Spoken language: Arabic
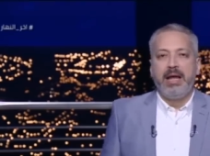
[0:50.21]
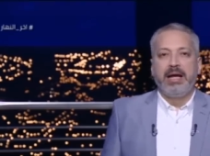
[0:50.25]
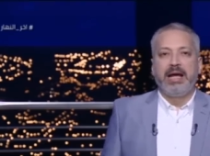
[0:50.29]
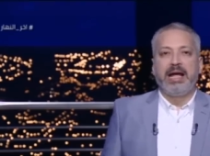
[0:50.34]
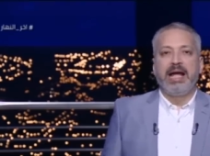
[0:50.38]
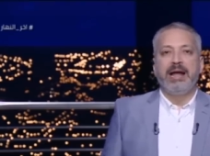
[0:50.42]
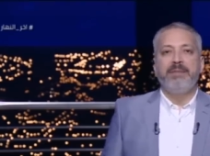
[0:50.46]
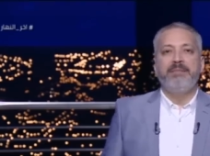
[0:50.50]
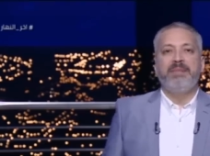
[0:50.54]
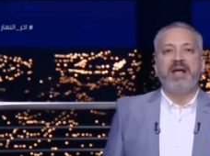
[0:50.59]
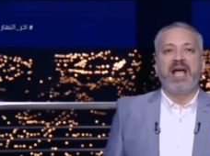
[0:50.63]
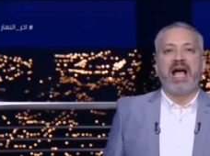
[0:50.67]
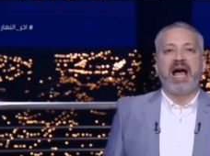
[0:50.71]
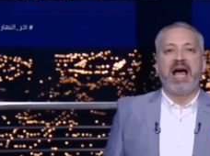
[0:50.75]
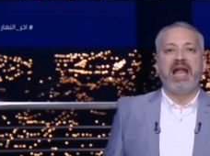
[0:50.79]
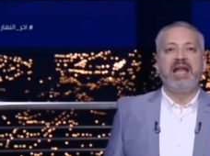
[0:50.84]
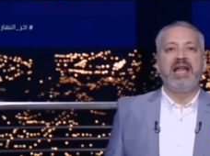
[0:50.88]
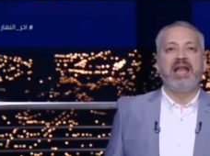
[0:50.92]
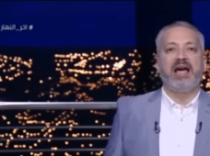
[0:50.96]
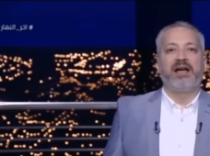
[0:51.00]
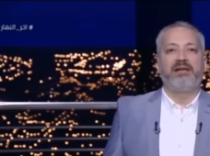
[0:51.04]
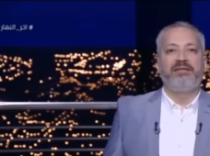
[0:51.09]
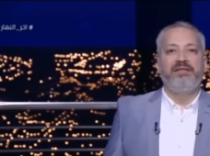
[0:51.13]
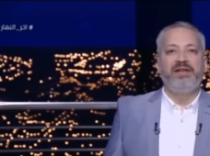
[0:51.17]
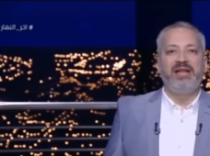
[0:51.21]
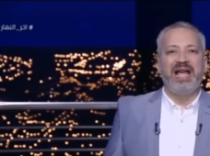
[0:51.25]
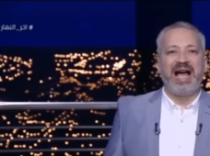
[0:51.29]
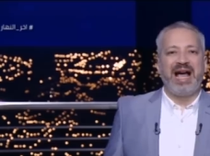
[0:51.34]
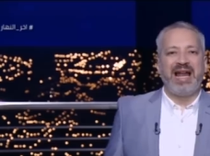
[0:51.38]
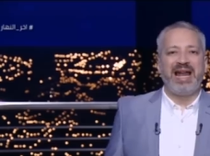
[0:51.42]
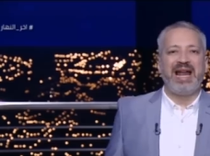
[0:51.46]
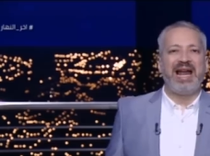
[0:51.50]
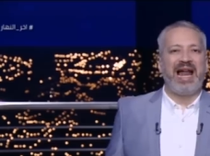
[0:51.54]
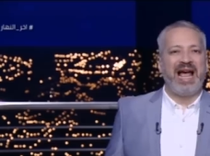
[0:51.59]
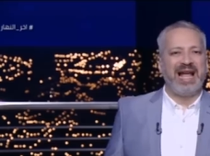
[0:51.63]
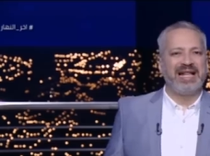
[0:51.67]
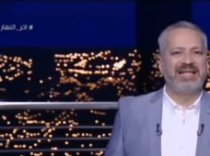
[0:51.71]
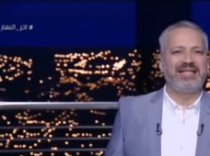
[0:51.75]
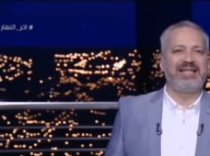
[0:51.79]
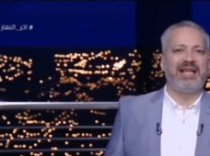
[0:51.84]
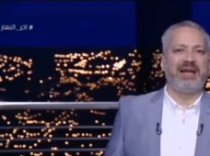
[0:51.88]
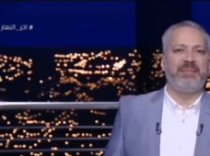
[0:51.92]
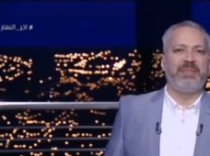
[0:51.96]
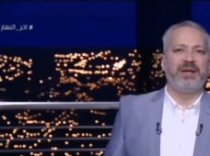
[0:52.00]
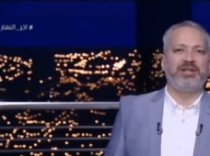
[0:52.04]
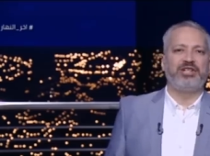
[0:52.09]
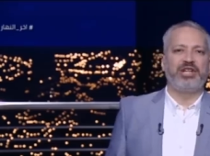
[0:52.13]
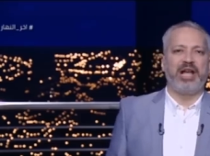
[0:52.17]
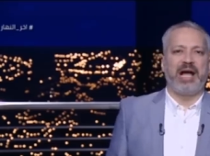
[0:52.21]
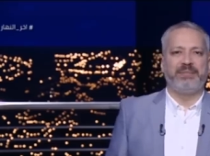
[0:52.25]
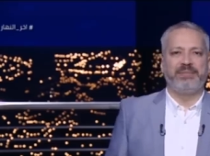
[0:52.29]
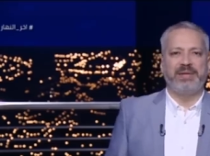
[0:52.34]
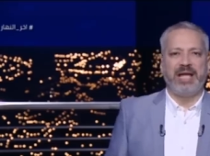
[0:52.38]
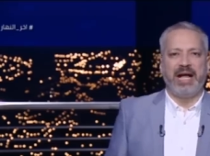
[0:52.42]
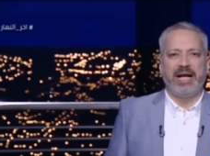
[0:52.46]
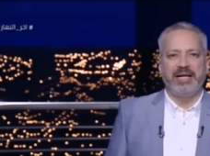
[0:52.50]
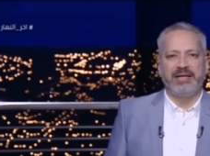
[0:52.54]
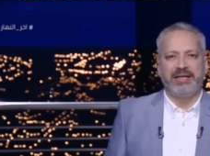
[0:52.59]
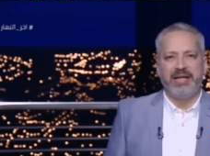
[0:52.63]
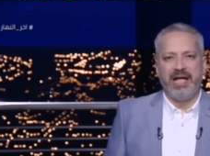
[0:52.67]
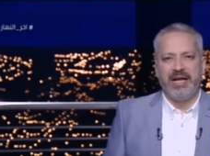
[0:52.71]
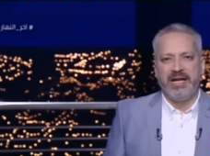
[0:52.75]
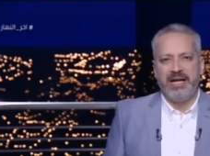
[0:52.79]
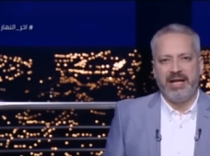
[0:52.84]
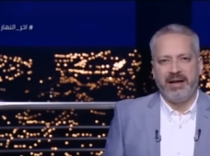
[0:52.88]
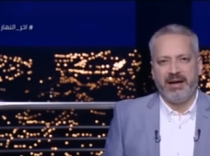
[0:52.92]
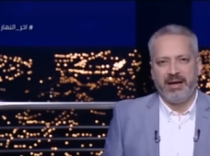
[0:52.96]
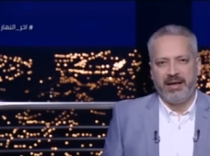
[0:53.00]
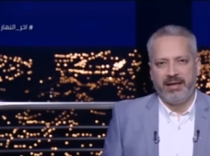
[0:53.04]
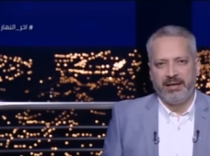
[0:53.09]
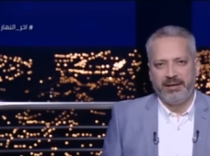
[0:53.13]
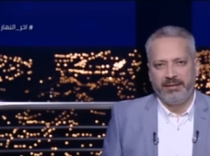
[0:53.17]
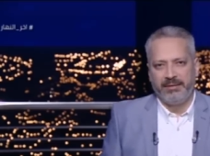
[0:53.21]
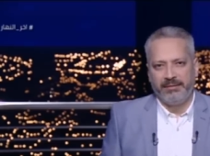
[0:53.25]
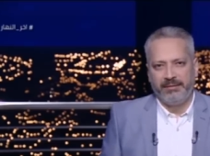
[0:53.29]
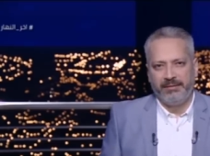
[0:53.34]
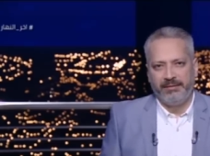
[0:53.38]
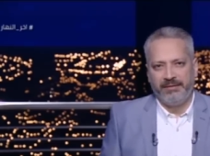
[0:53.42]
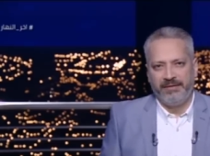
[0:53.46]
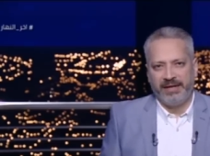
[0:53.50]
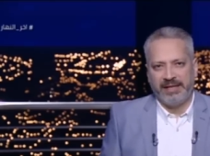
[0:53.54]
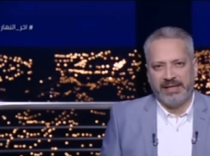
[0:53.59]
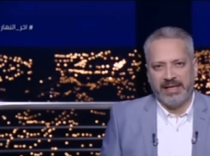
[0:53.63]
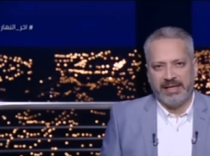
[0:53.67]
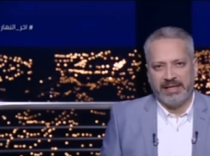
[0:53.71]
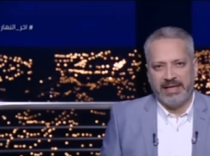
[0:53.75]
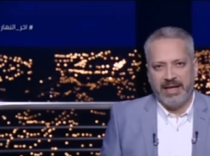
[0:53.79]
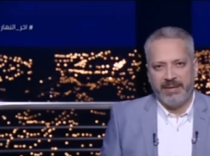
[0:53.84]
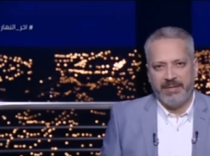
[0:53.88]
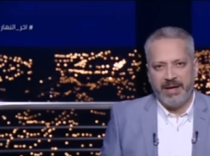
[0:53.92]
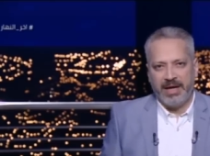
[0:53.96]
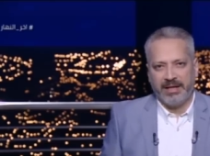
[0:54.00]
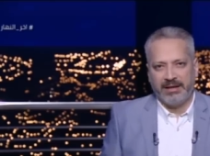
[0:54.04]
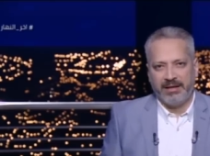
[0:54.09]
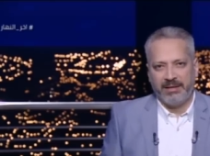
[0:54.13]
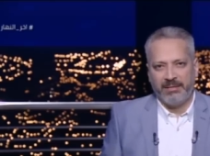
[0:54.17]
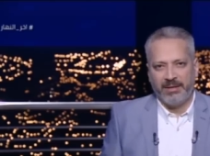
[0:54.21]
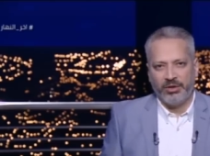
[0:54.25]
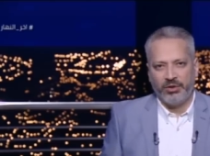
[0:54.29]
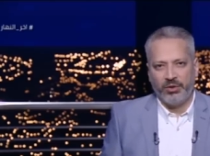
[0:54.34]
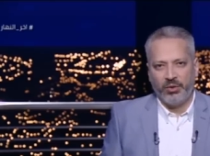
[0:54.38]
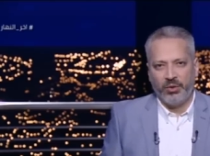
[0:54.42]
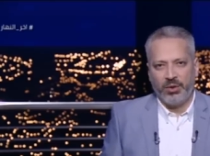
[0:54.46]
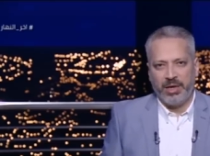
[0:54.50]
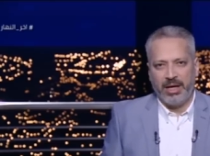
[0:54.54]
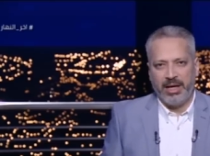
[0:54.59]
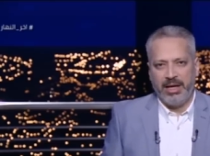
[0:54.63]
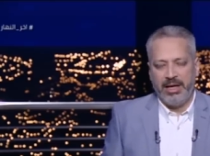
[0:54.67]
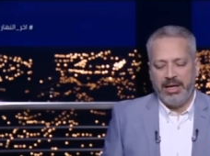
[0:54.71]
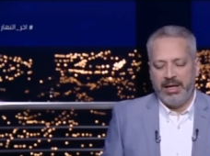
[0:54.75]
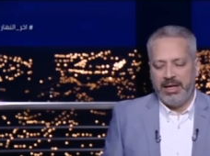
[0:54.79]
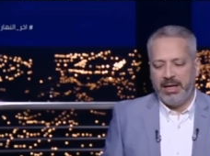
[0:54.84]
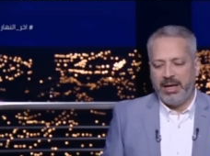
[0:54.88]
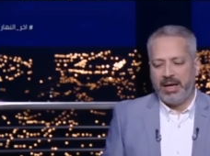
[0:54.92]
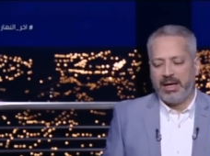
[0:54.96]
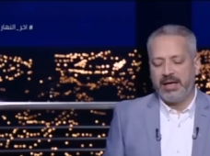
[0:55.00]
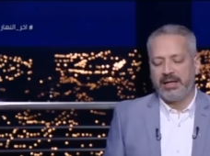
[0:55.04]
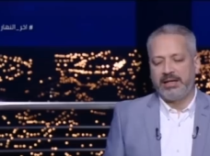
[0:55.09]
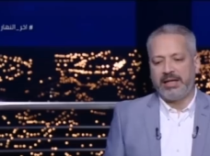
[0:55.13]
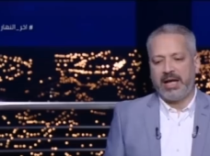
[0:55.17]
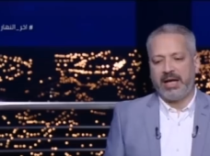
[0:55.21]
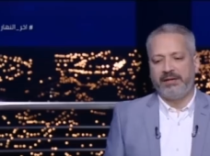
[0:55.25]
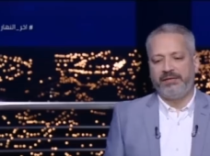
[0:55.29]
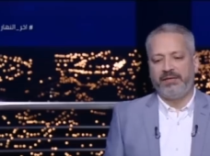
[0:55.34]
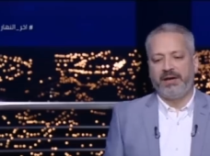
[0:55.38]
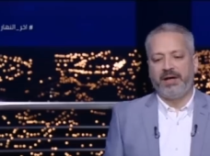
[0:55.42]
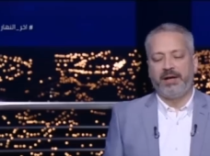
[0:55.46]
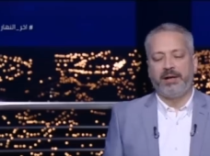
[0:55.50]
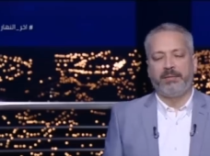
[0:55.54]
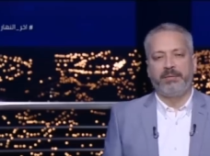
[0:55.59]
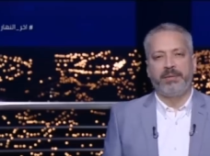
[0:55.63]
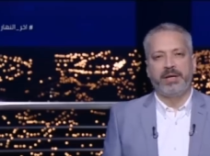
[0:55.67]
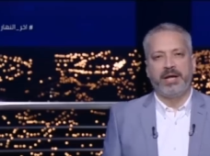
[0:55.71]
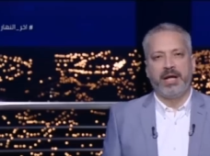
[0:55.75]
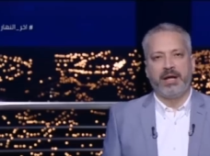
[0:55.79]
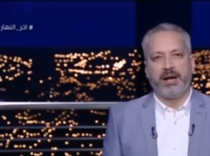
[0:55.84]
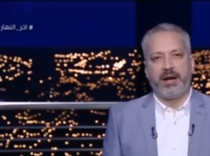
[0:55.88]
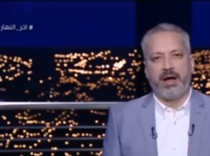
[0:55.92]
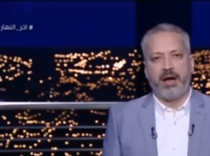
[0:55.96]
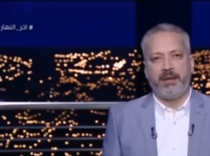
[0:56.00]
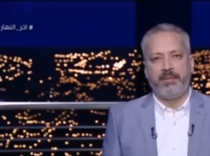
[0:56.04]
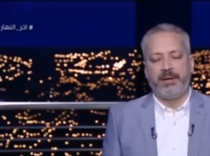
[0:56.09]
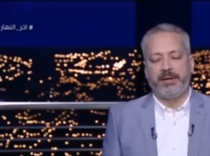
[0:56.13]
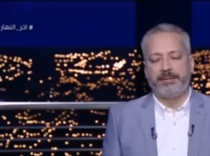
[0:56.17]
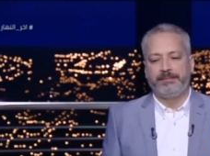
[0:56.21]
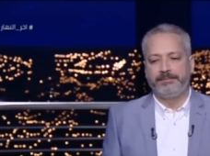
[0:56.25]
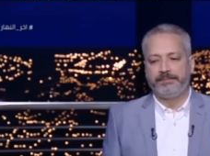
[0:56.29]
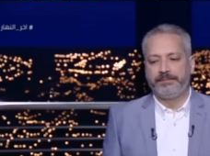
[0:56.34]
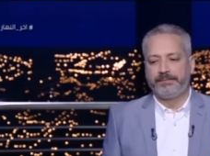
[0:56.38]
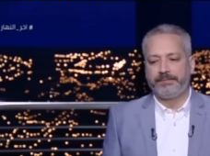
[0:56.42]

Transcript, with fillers: كان بيعلق فيه على الحادثه البشعه بتاعه نيره فتاه جامعه المنصوره اللي لقت حتفها ربنا يرحمها